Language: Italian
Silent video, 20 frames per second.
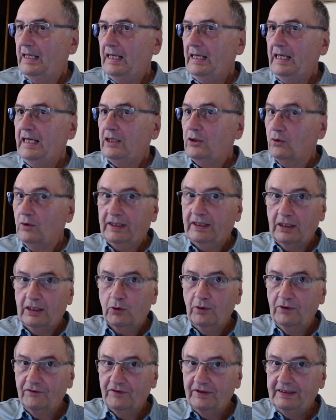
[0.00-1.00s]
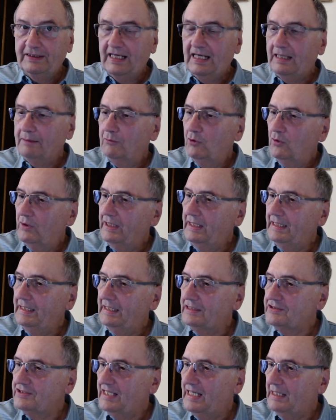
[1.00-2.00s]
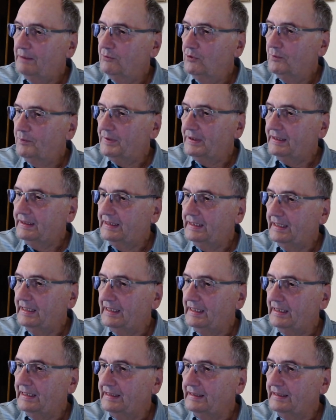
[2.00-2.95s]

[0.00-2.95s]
Ecco, anche qui vediamo e leggiamo perché è